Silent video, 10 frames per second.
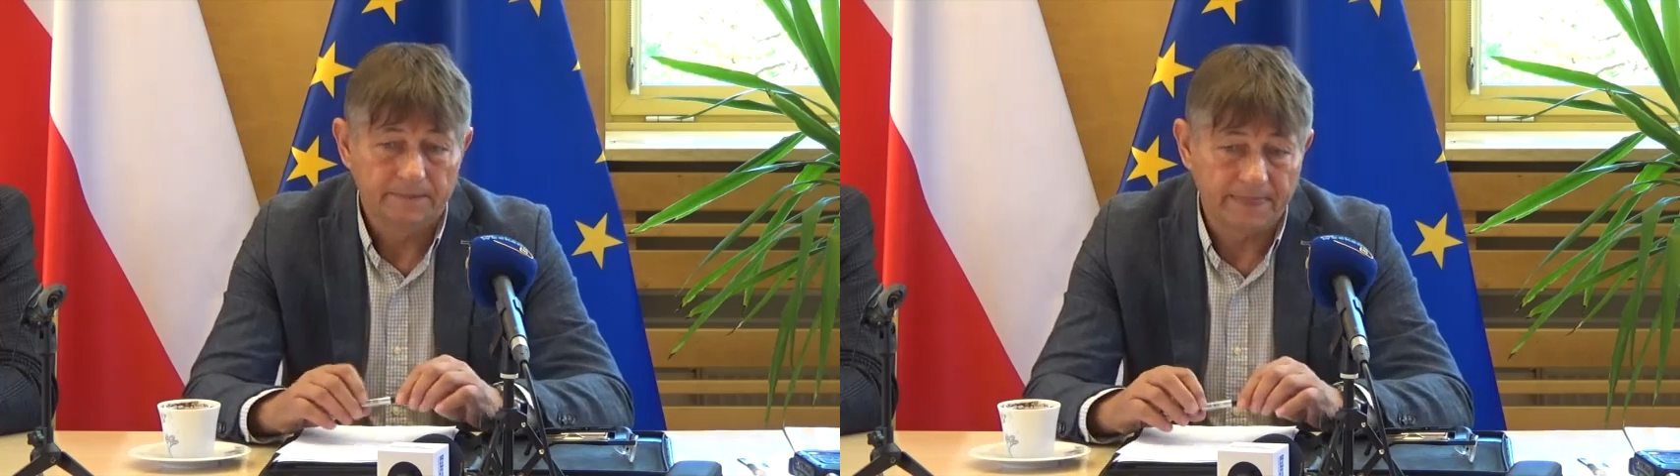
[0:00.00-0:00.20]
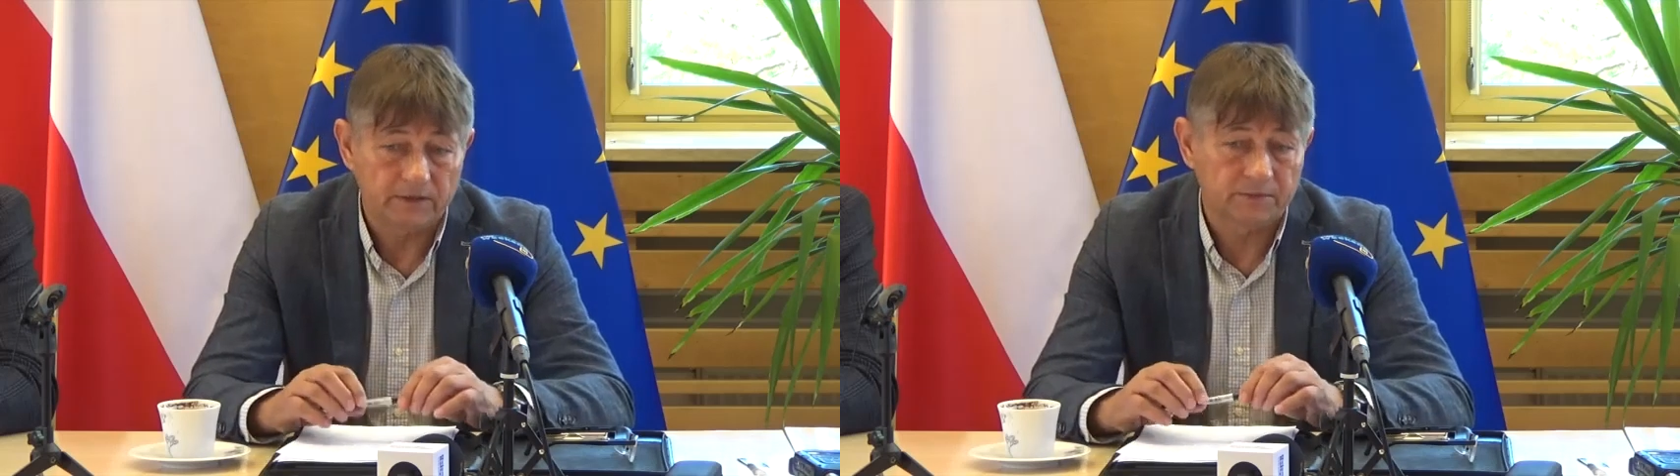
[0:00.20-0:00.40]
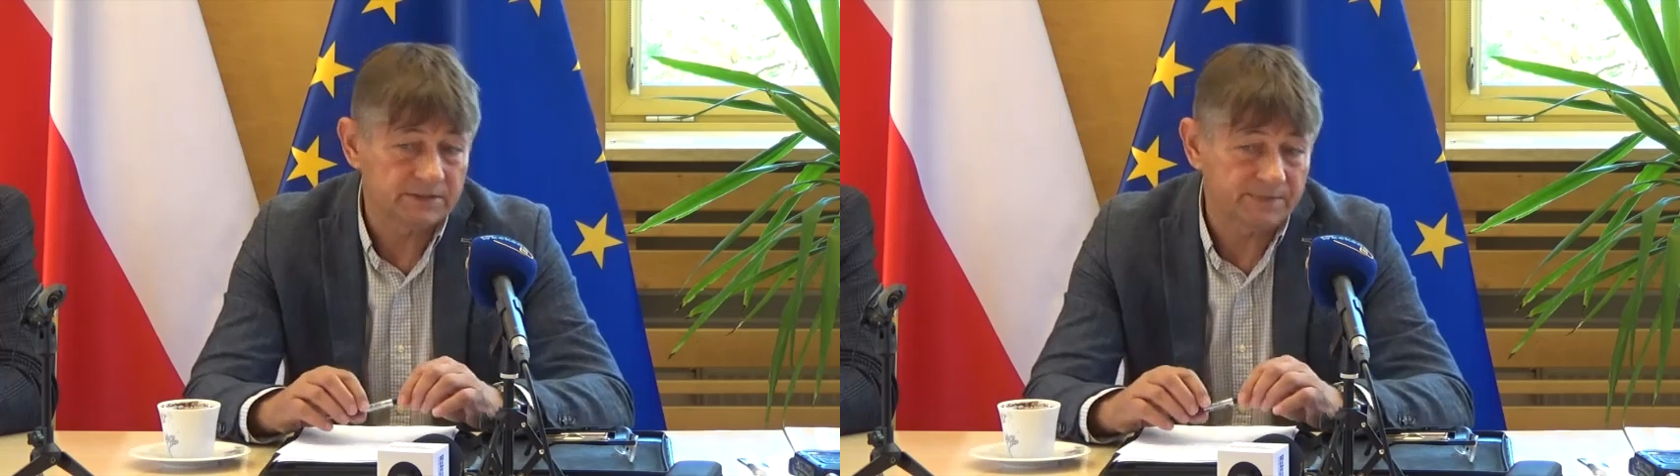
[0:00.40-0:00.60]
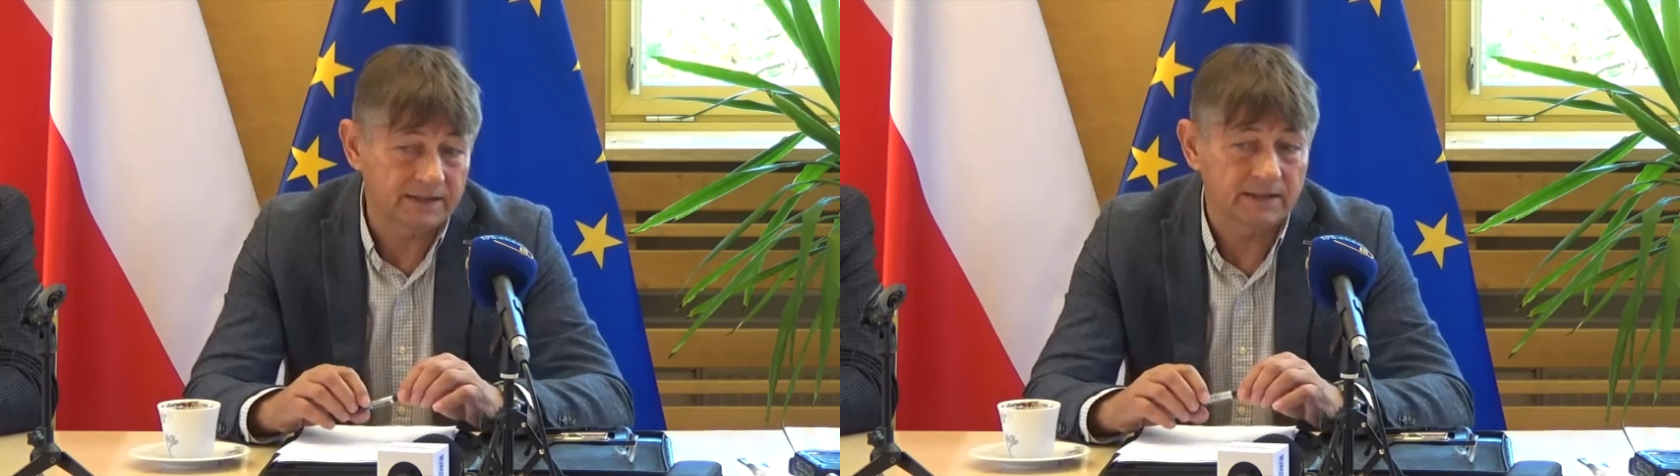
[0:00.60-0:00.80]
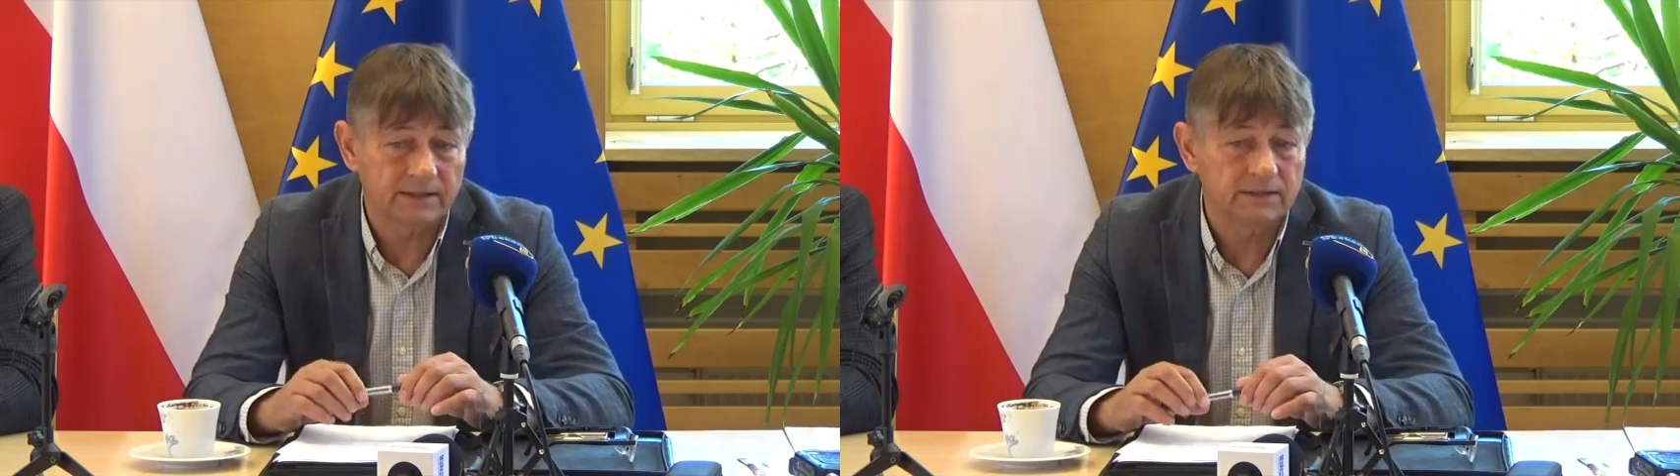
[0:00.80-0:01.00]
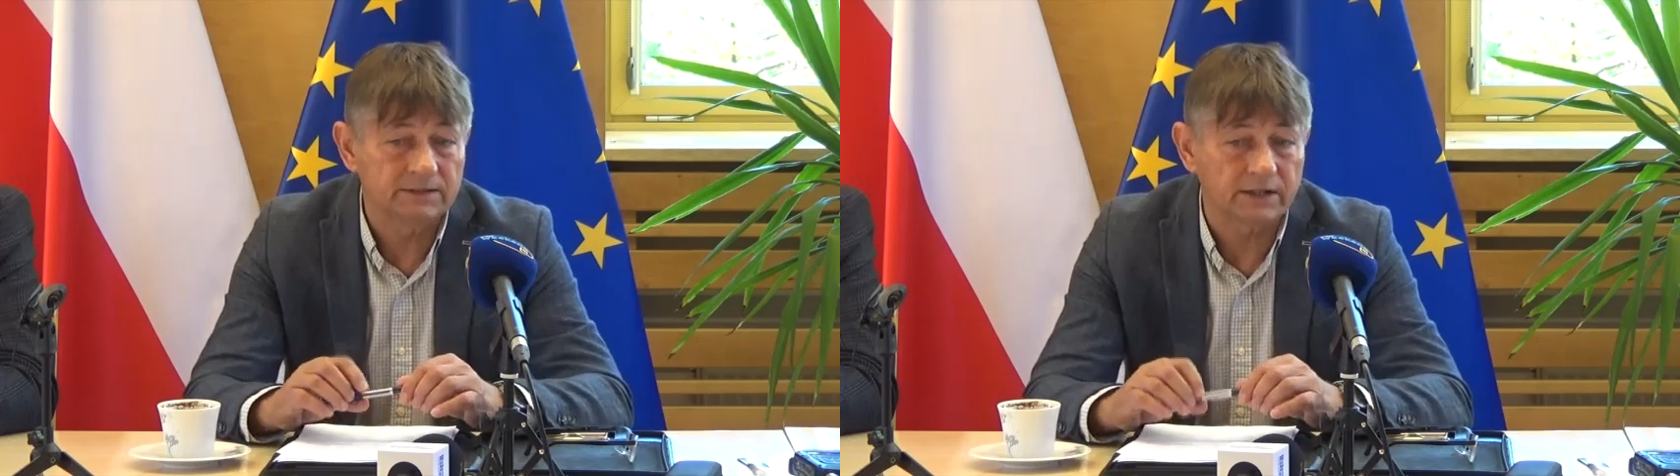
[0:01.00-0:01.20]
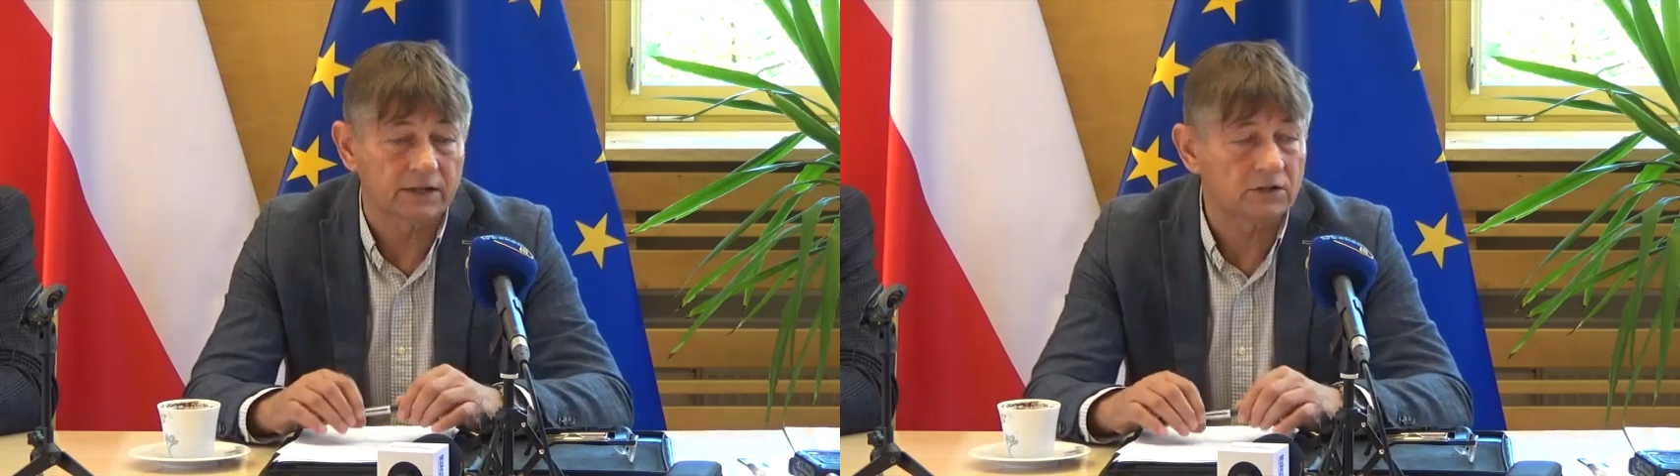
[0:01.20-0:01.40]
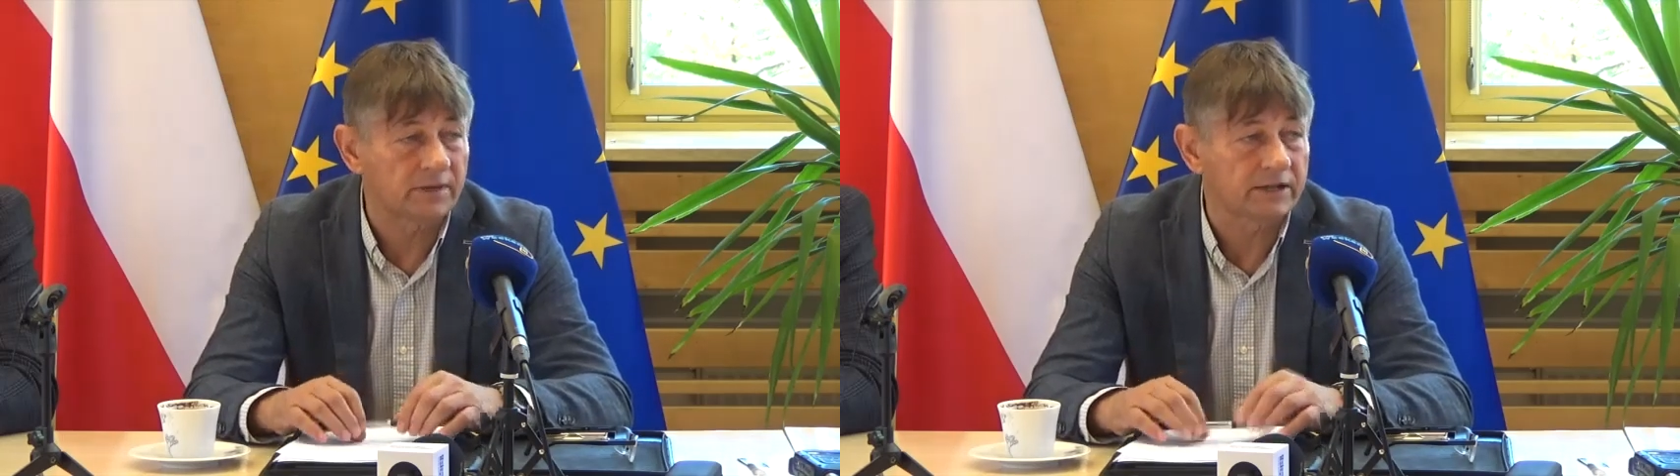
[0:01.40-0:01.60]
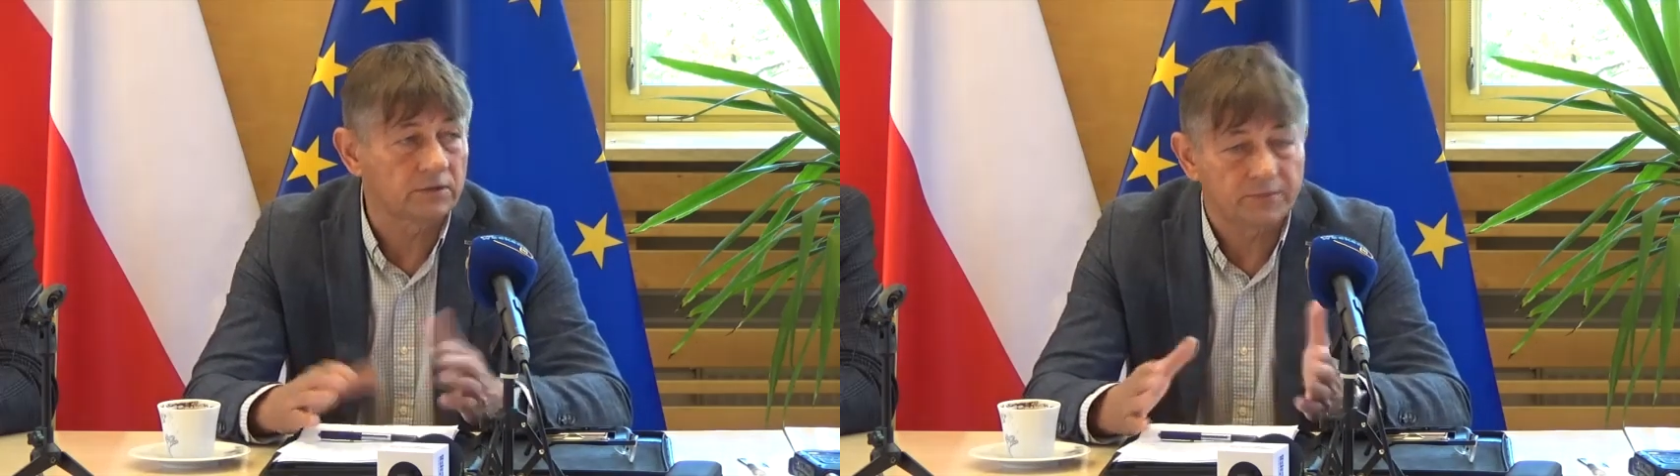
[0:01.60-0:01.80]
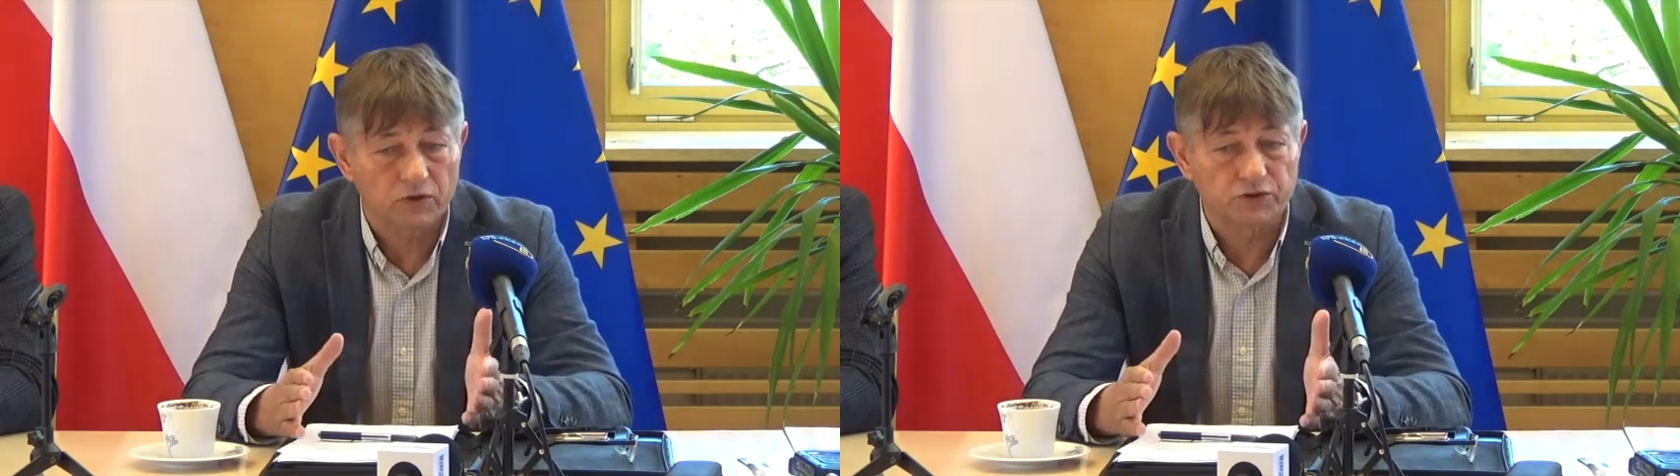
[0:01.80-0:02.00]
Natomiast pan y, dyrektor ma
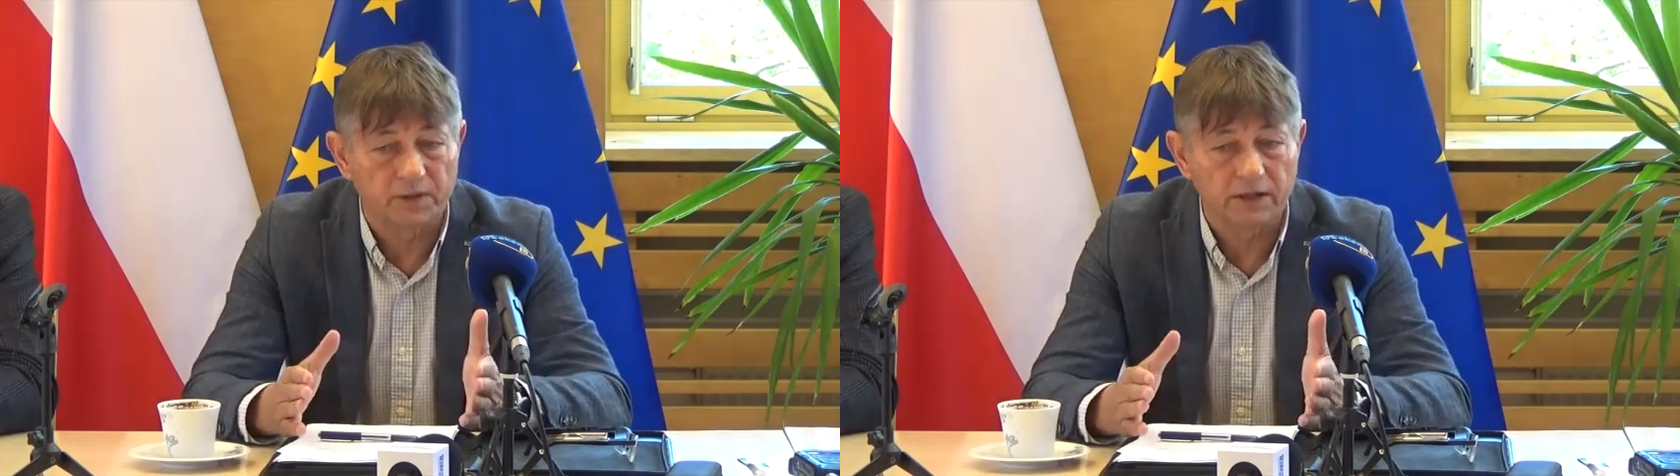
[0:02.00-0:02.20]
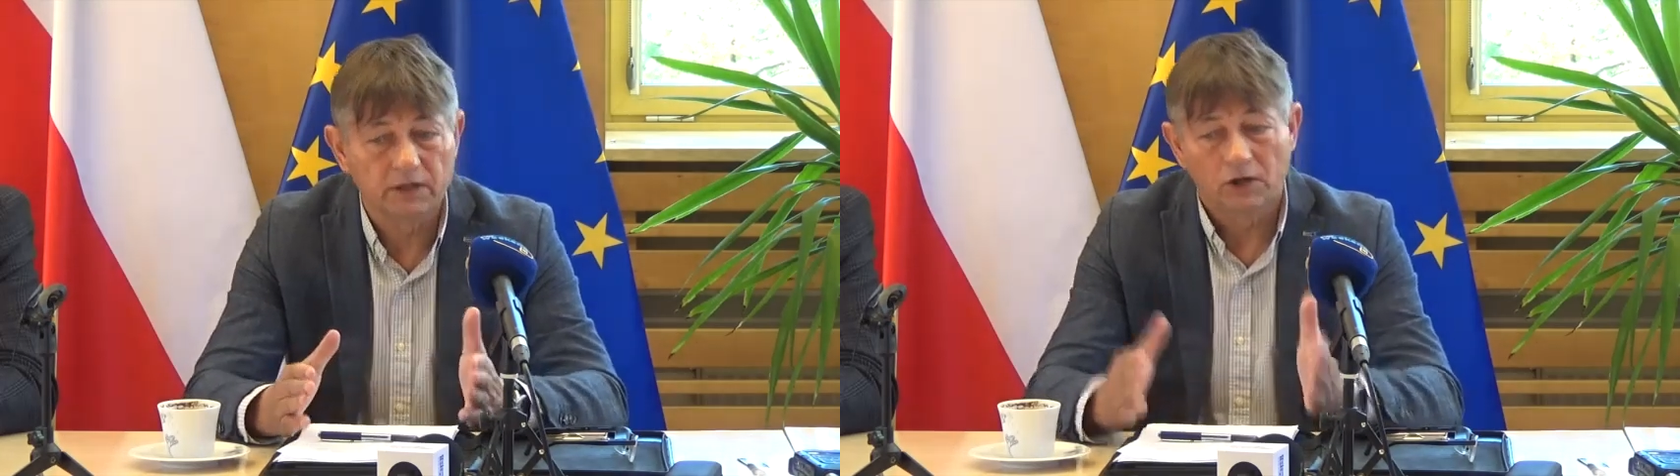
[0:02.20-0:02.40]
jedną prośbę.